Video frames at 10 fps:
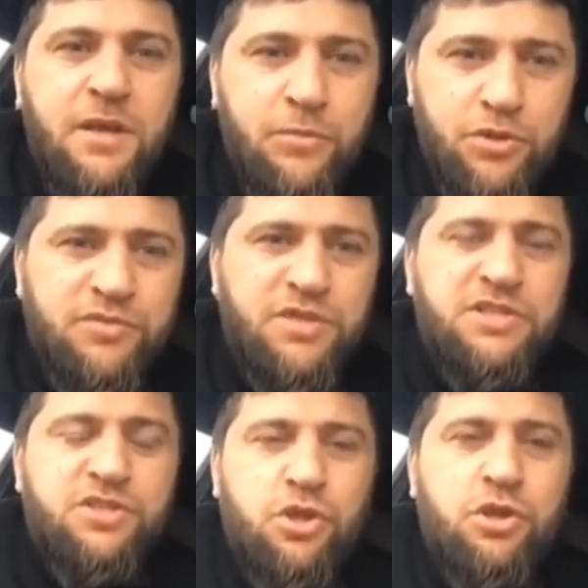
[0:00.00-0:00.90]
Мы же
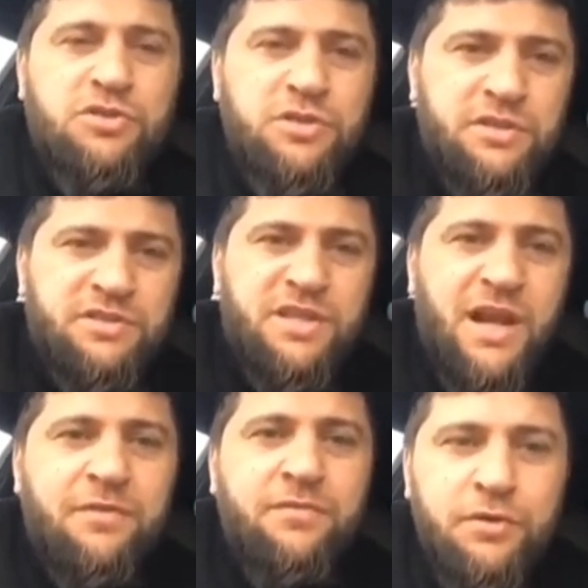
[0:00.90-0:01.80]
все взрослые,
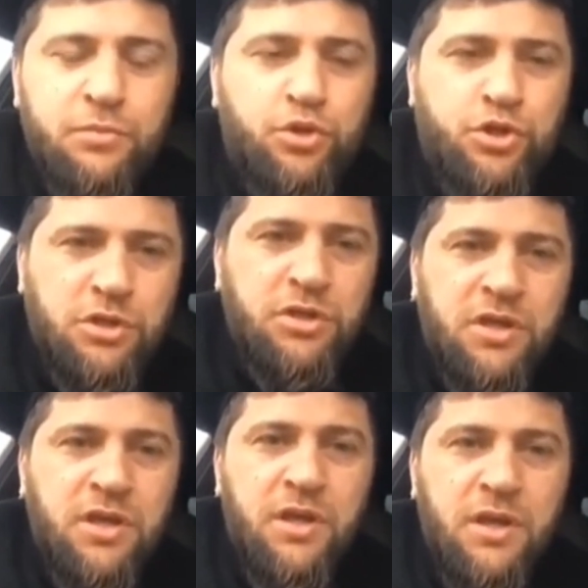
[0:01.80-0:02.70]
здравые
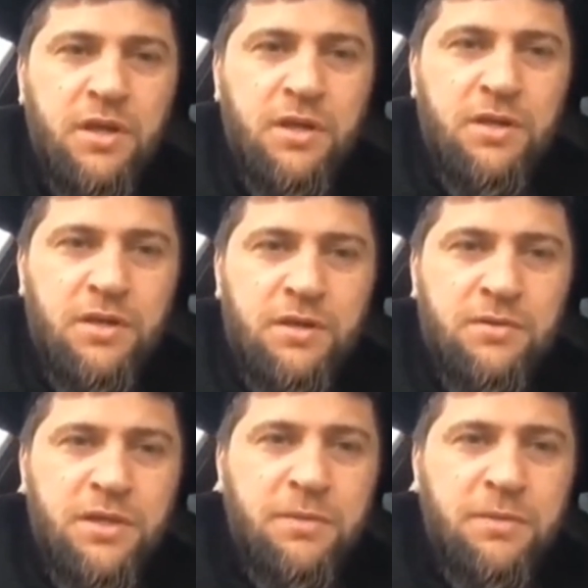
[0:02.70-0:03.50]
мужчины. И